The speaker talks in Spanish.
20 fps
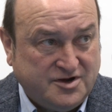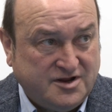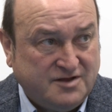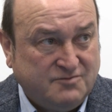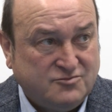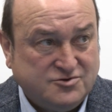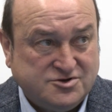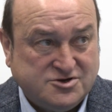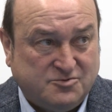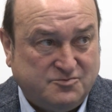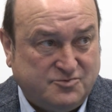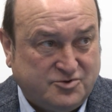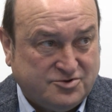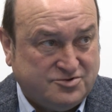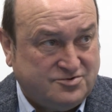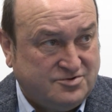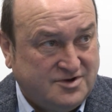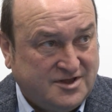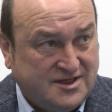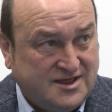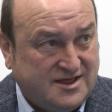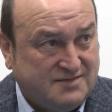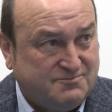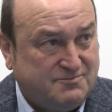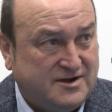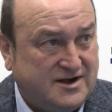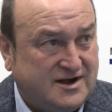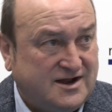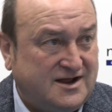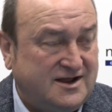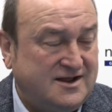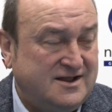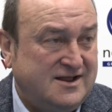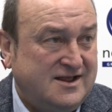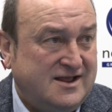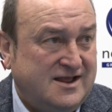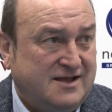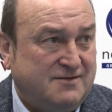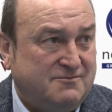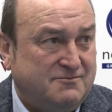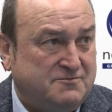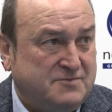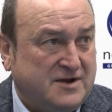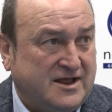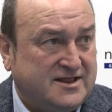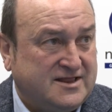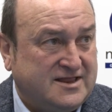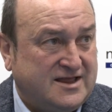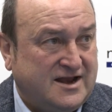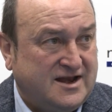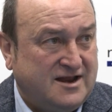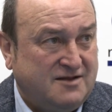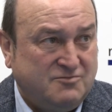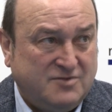ni mucha oportunidad para plantear